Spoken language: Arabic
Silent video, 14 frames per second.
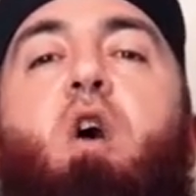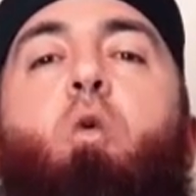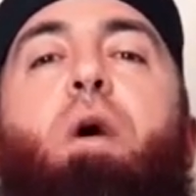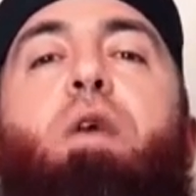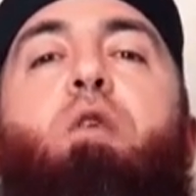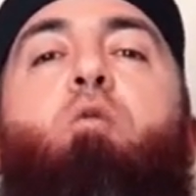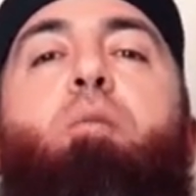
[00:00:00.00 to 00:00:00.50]

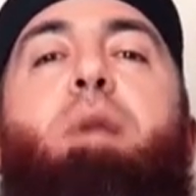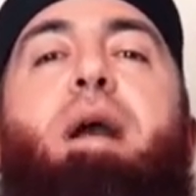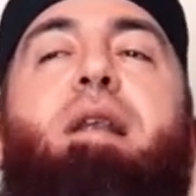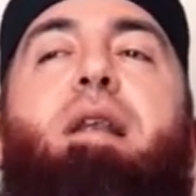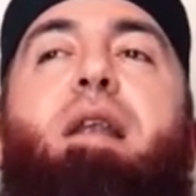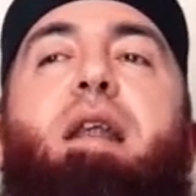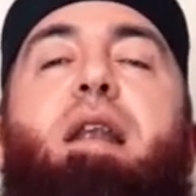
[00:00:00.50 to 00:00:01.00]

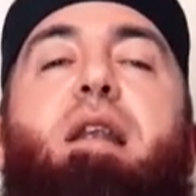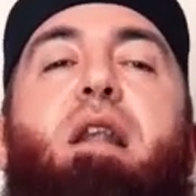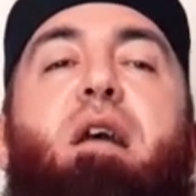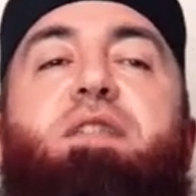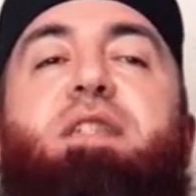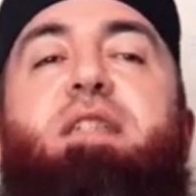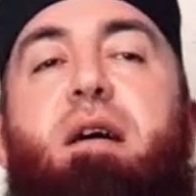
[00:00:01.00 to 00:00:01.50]
ويمني
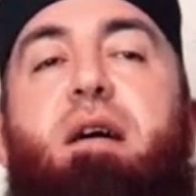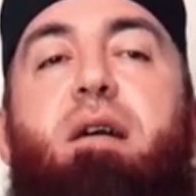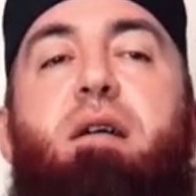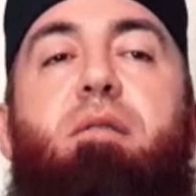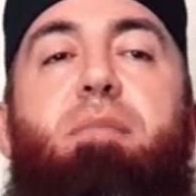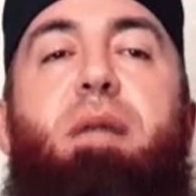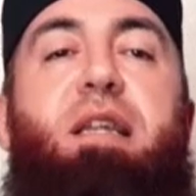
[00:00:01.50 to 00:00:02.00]
النفس
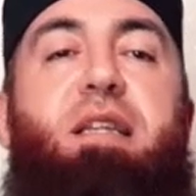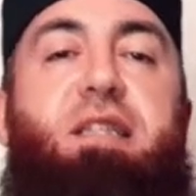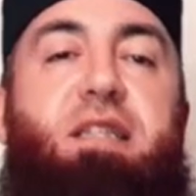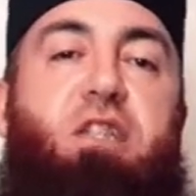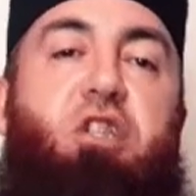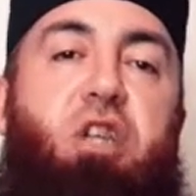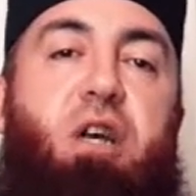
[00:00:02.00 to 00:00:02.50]

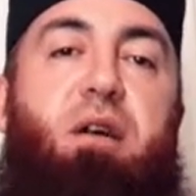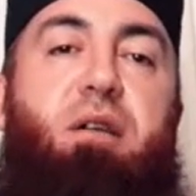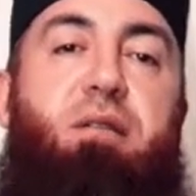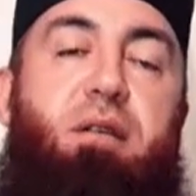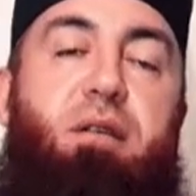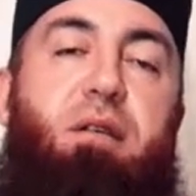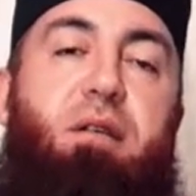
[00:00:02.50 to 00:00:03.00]

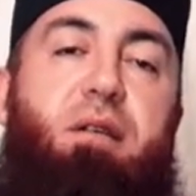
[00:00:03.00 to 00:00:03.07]
بالاستشهاد